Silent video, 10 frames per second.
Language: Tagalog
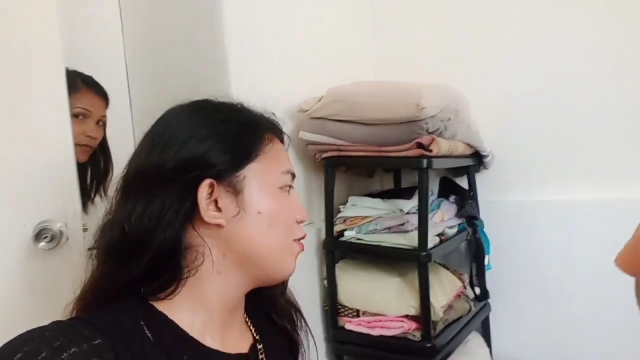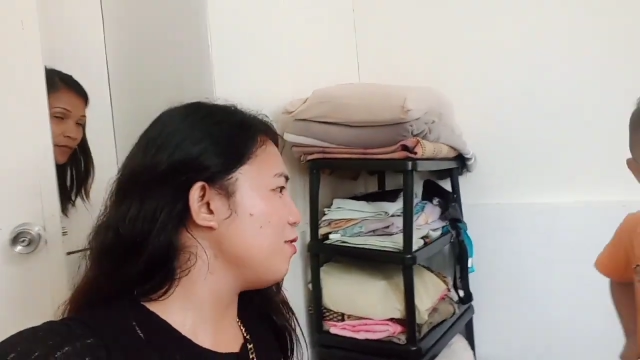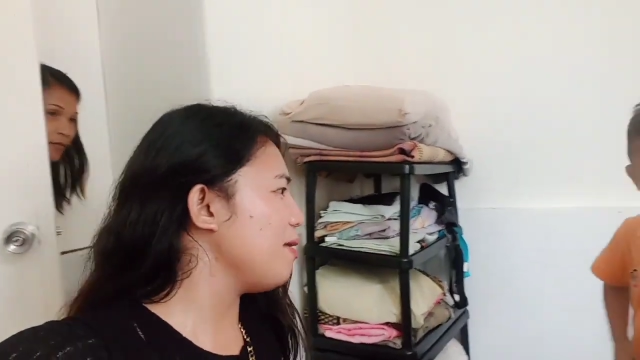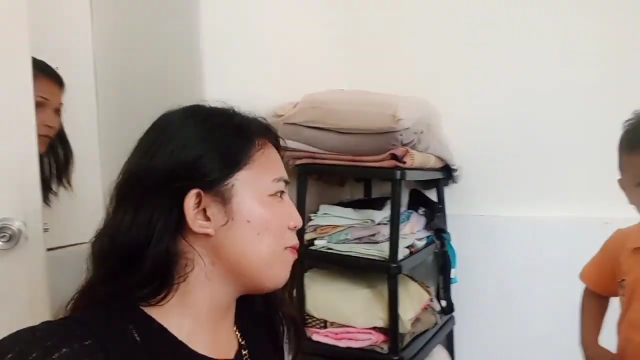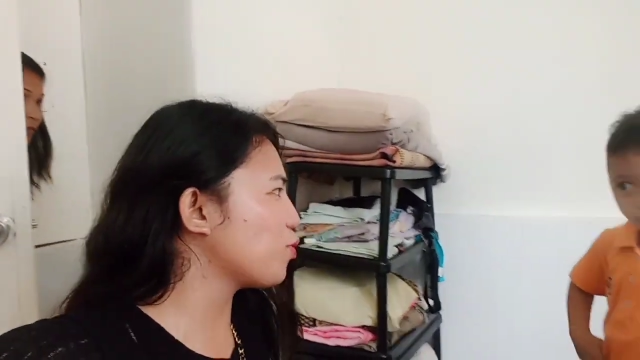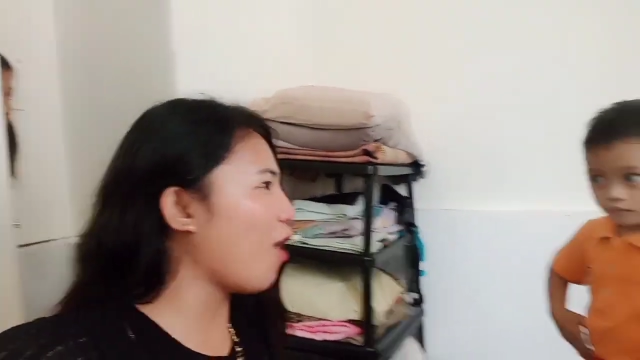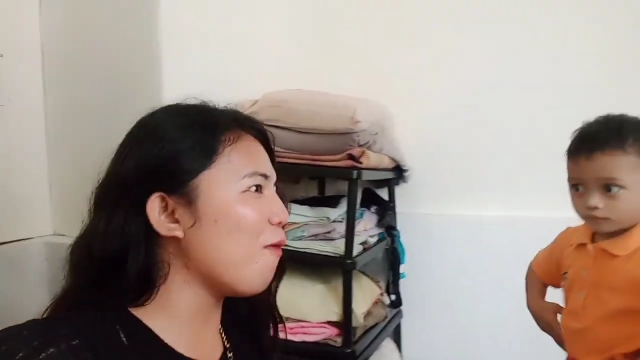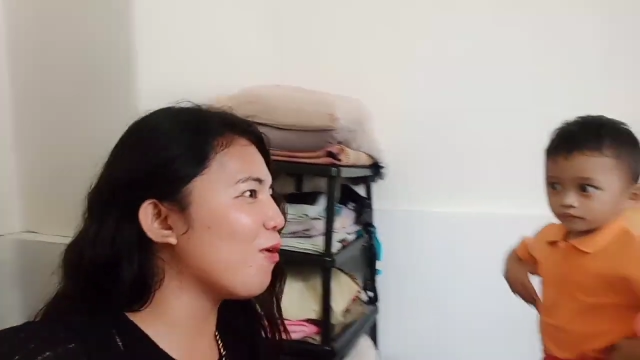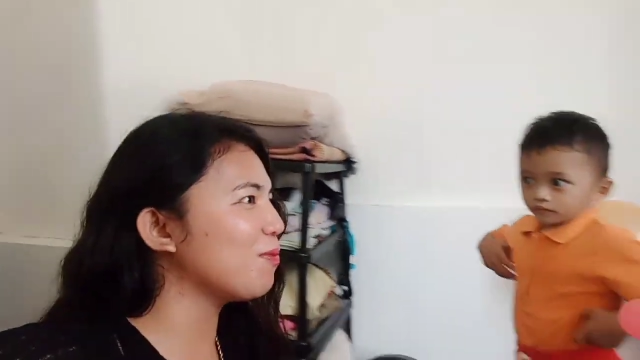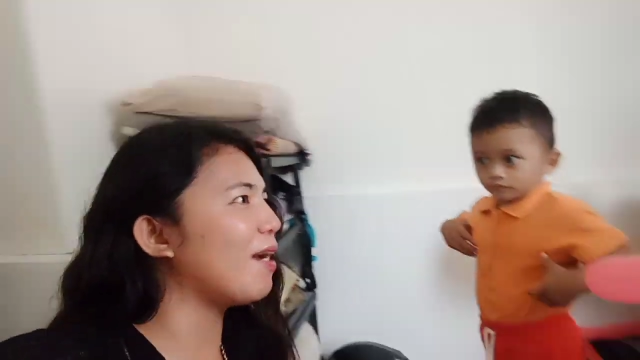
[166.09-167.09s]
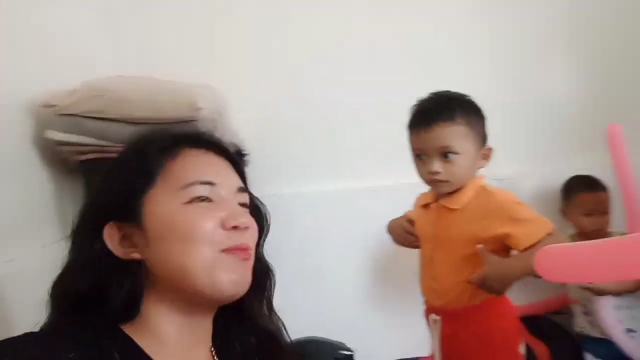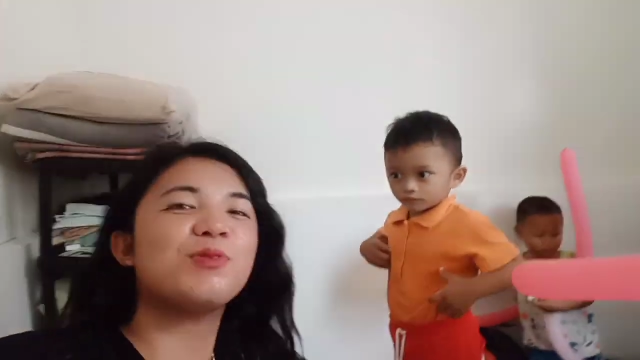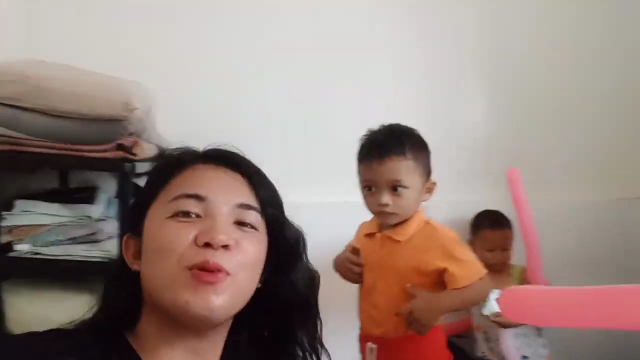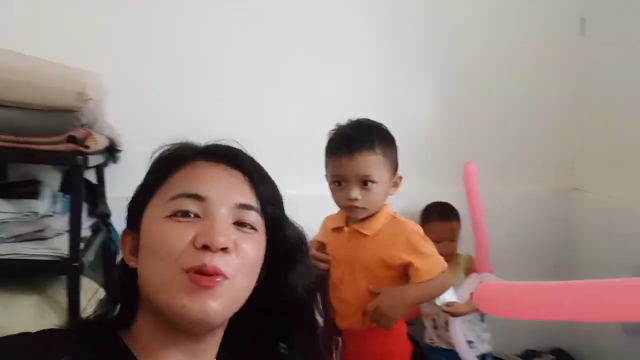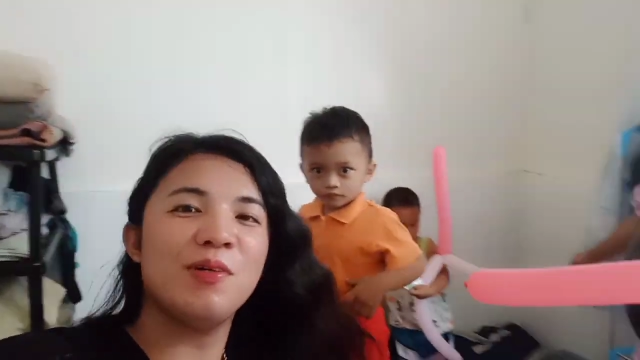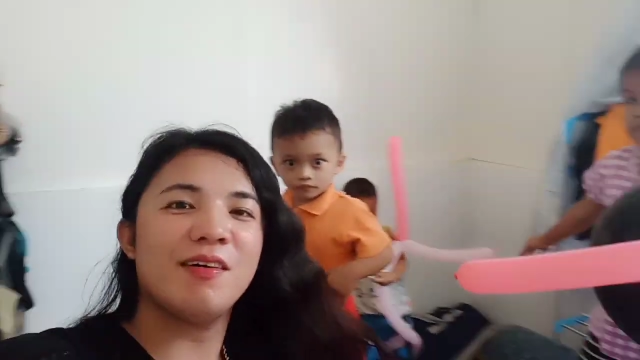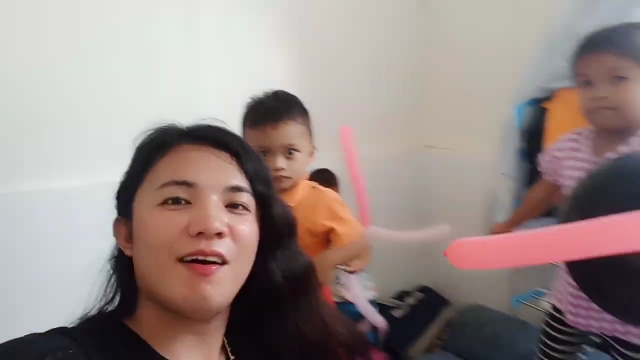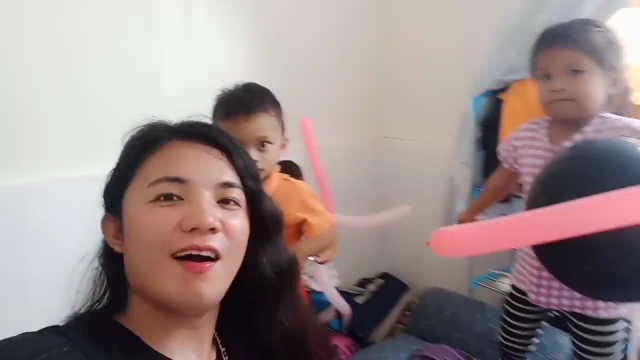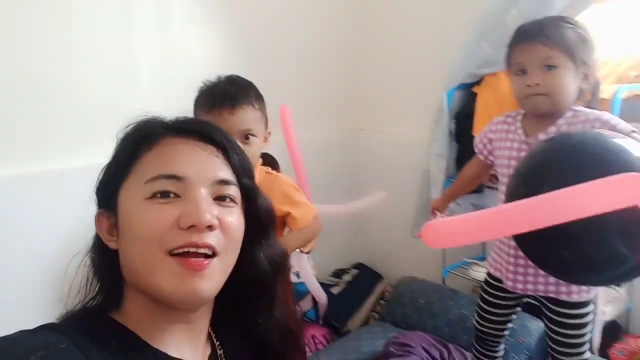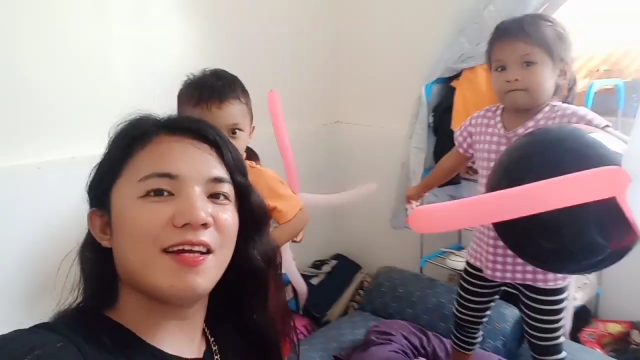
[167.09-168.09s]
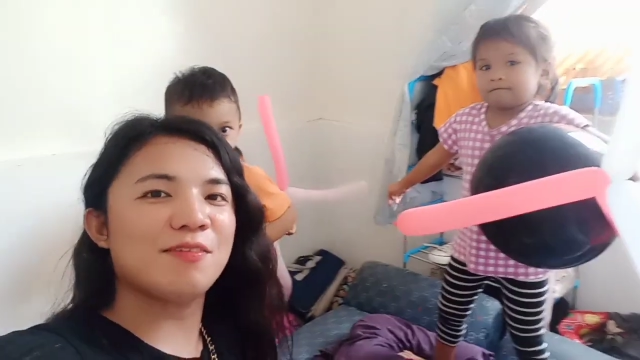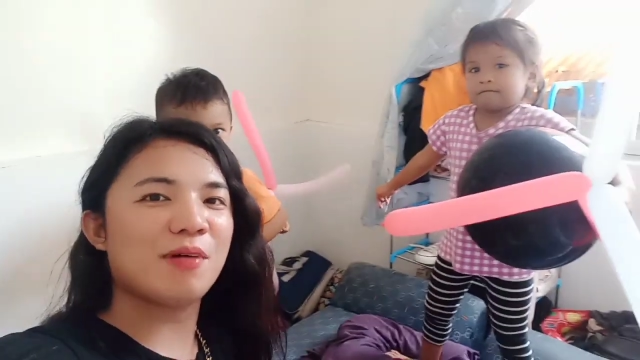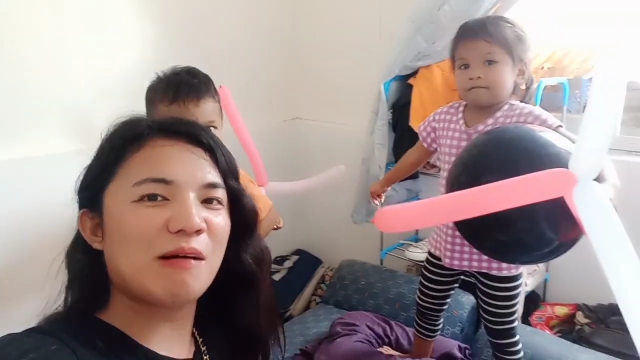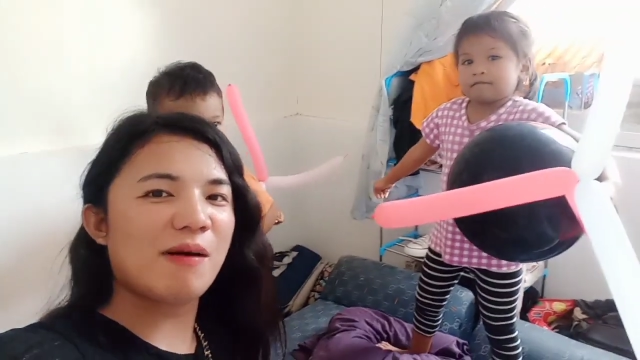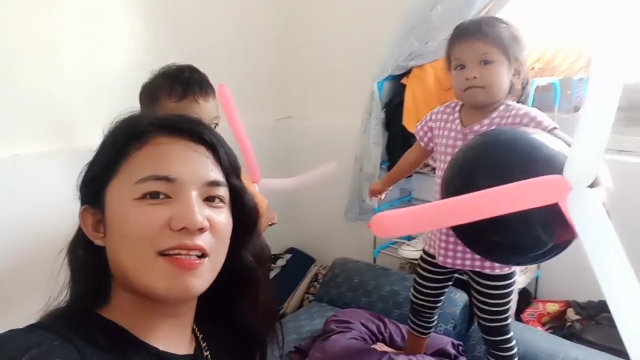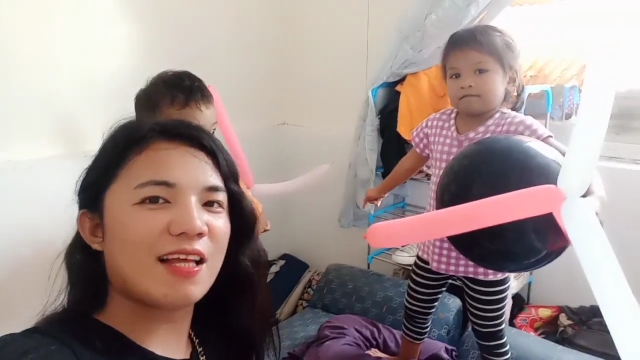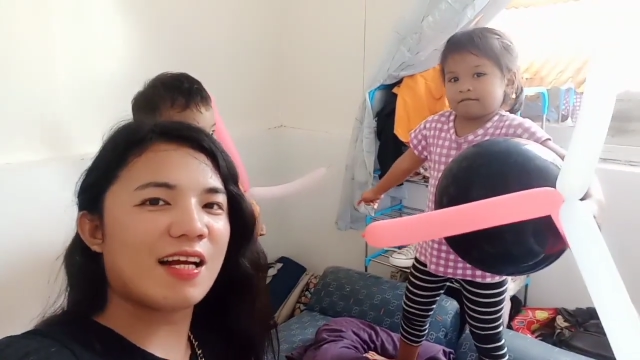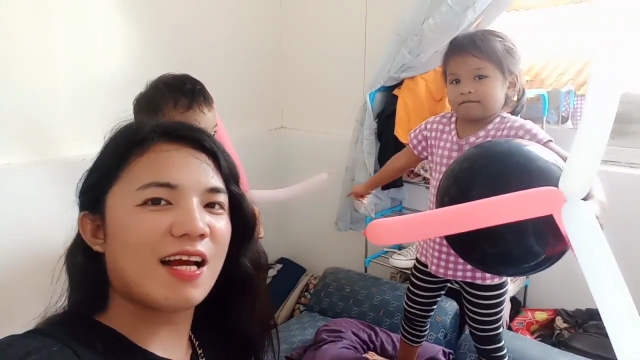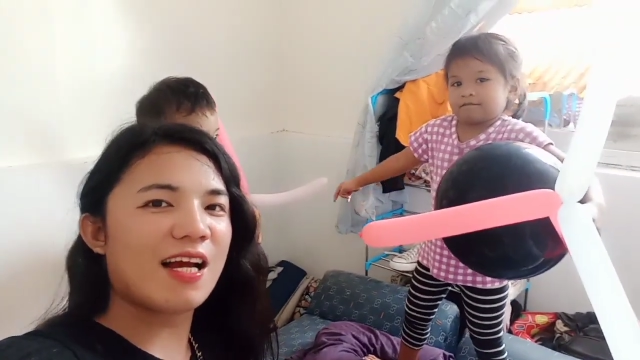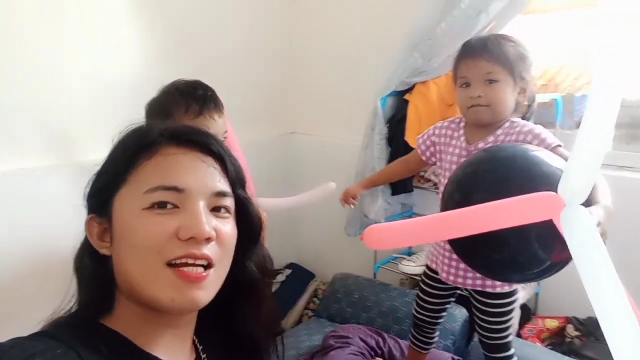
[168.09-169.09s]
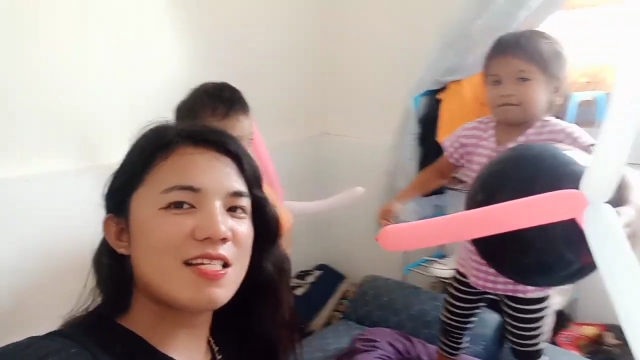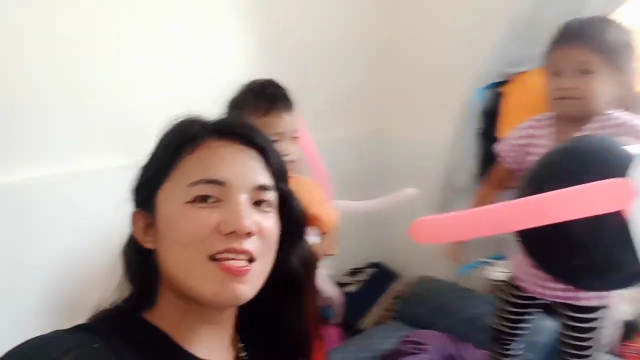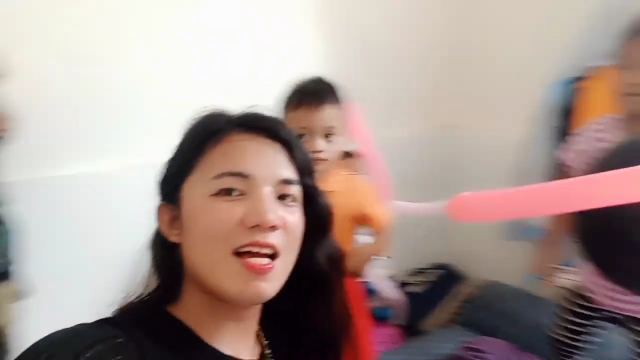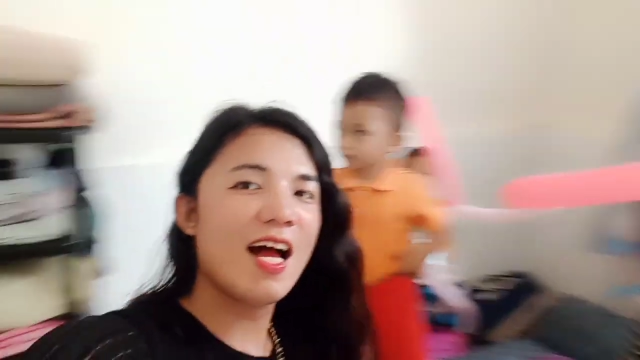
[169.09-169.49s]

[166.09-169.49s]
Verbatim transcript: Ano may buto nga ba gumiga buto? Ayan mga bata girls.